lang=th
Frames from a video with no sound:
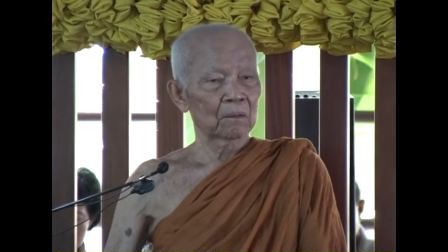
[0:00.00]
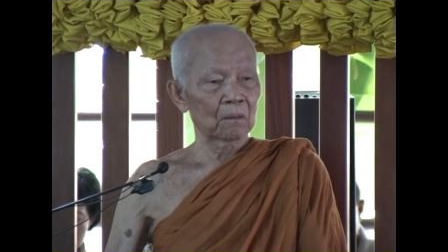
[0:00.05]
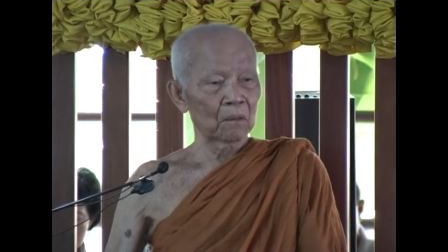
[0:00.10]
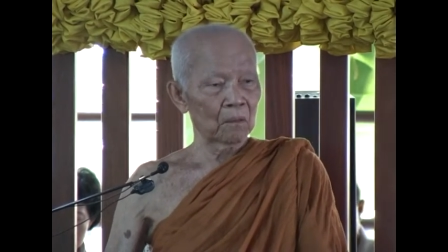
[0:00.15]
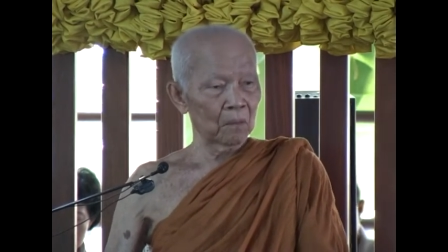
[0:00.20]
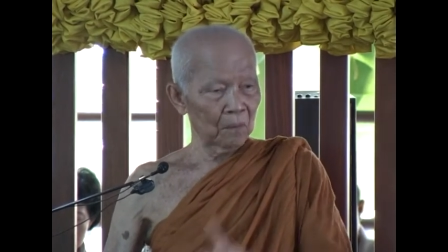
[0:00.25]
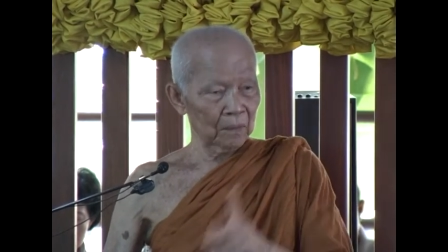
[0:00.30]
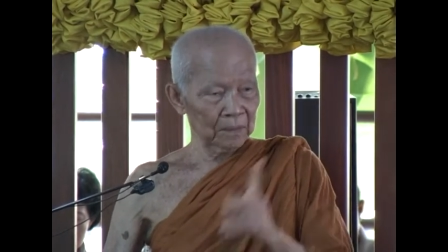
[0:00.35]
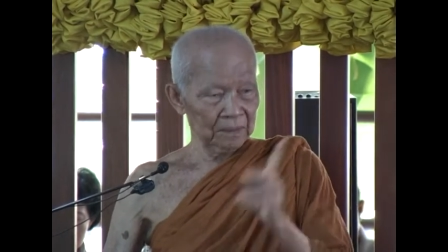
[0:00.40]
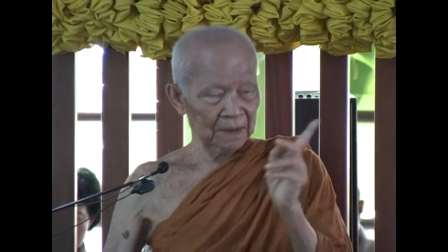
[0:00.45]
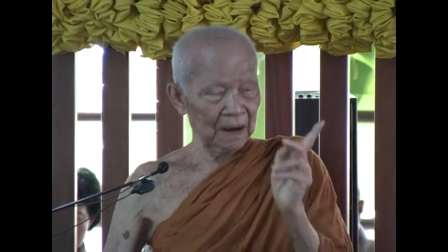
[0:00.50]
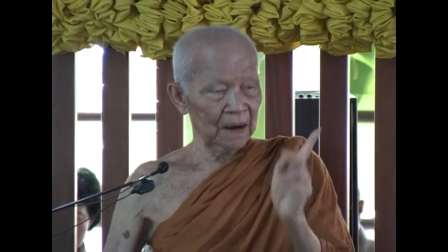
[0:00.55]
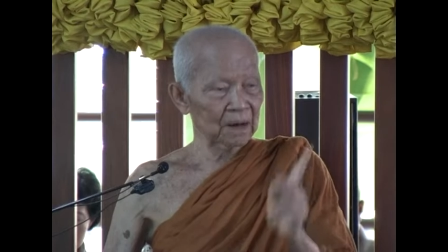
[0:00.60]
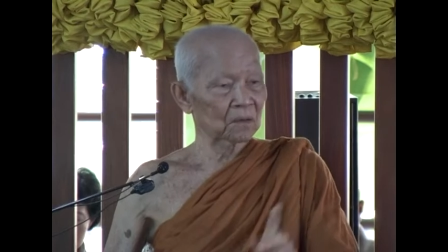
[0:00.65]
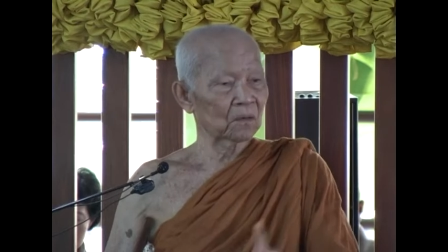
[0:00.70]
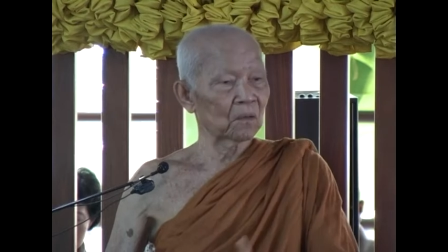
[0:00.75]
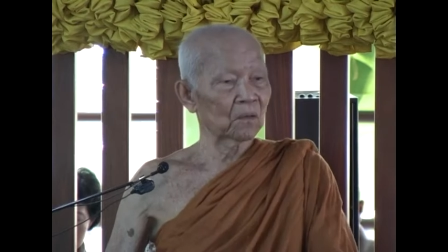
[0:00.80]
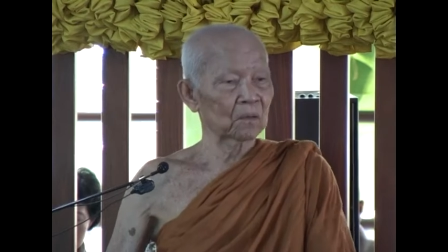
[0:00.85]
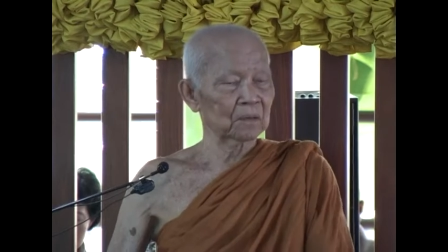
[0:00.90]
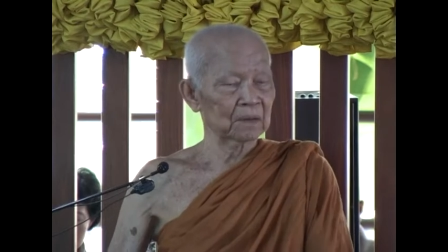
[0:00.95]
คนทั้ง
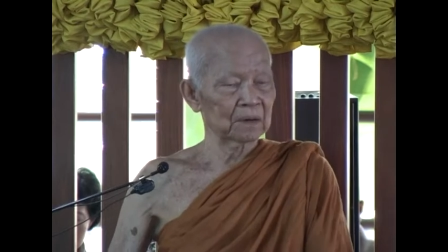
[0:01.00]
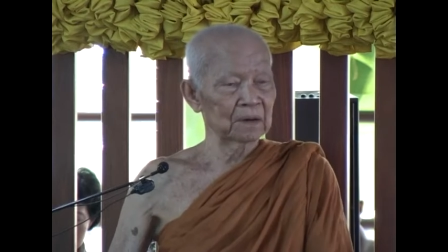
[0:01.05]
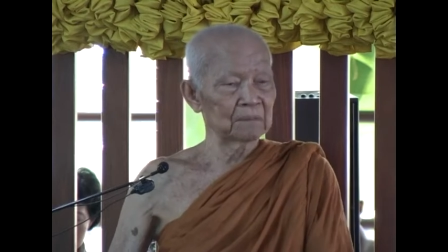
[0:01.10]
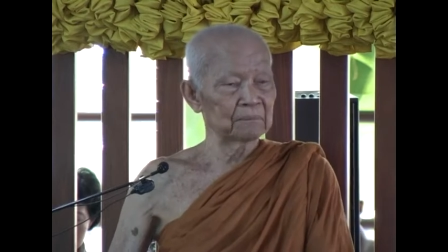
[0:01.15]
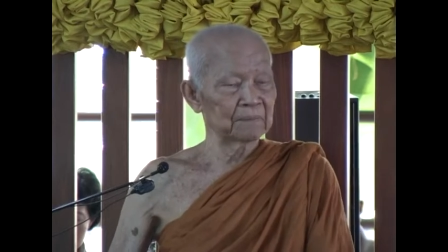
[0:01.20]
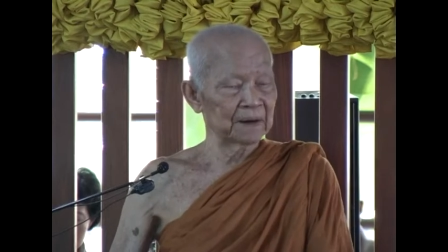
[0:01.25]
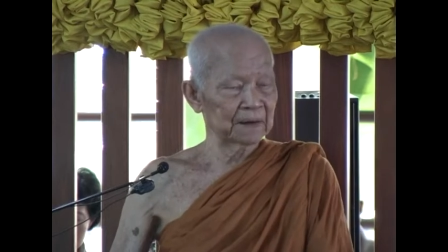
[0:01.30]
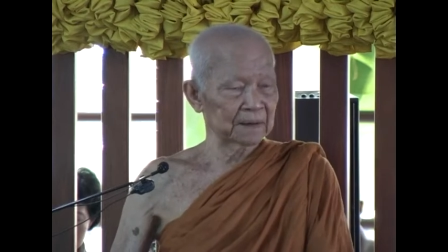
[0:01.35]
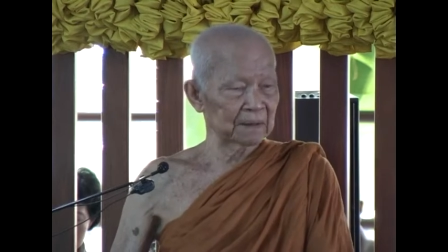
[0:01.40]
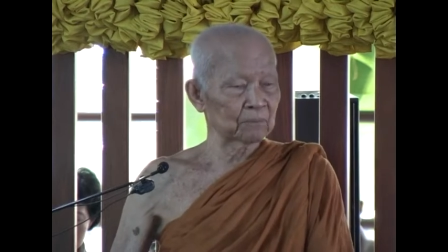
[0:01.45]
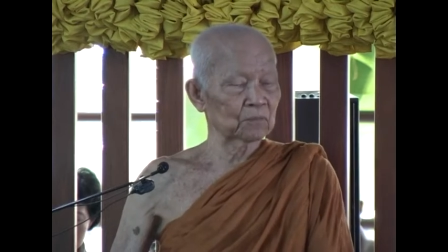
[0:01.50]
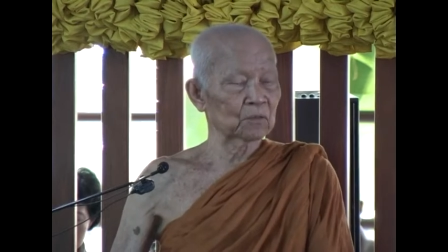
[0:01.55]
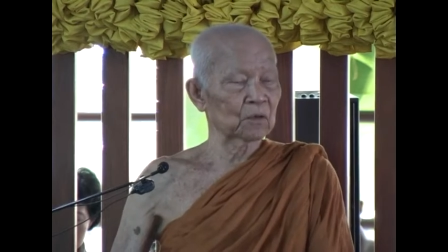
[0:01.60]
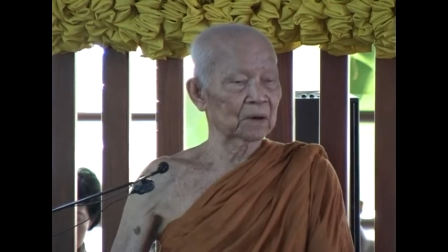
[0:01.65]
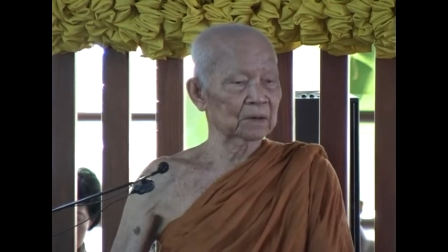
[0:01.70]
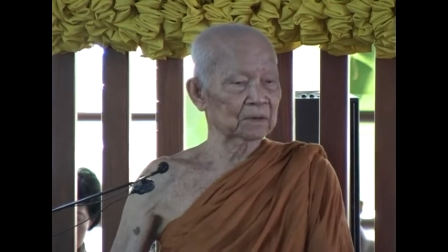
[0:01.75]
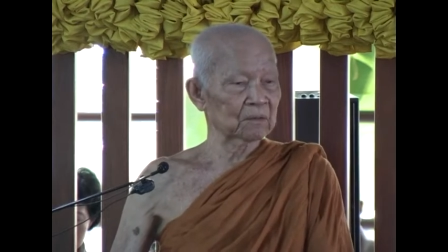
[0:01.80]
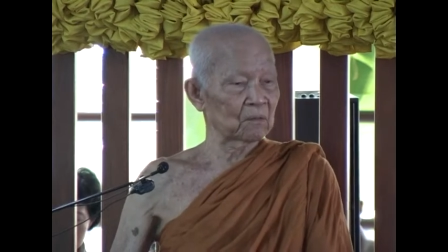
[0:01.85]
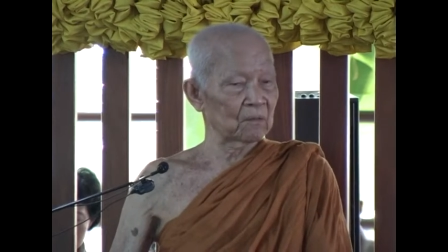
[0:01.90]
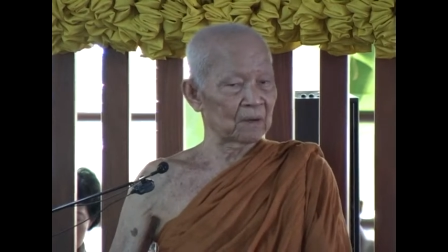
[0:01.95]
โลกนี้มีจำนว
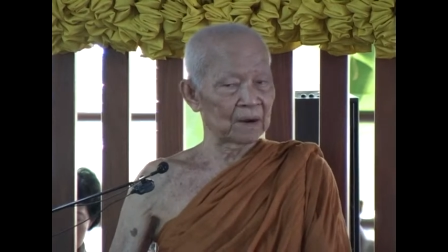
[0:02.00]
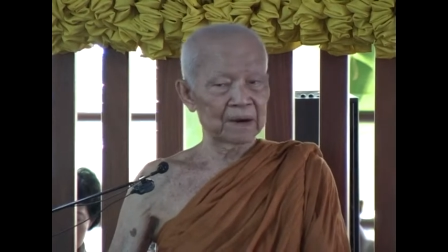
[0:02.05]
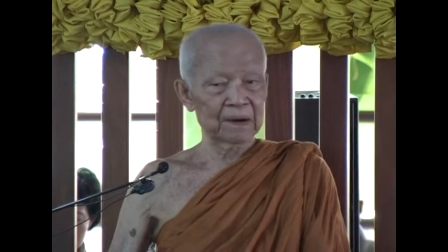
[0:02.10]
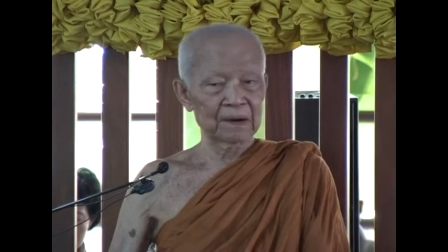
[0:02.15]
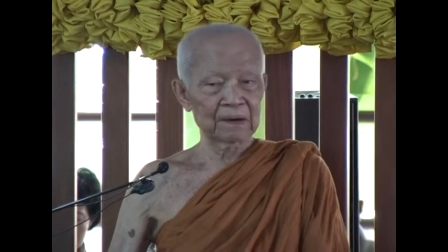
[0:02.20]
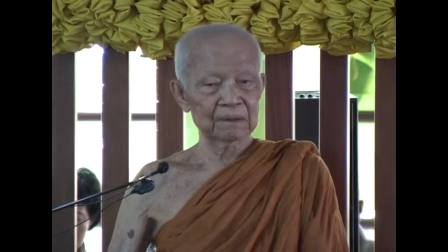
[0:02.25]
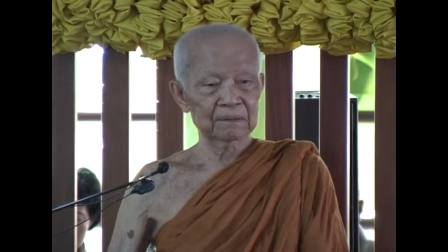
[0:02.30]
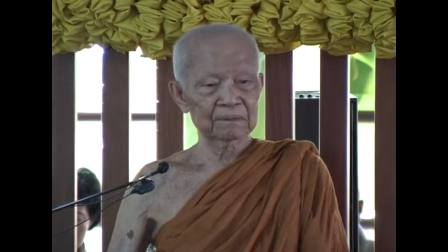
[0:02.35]
นเท่าไหร่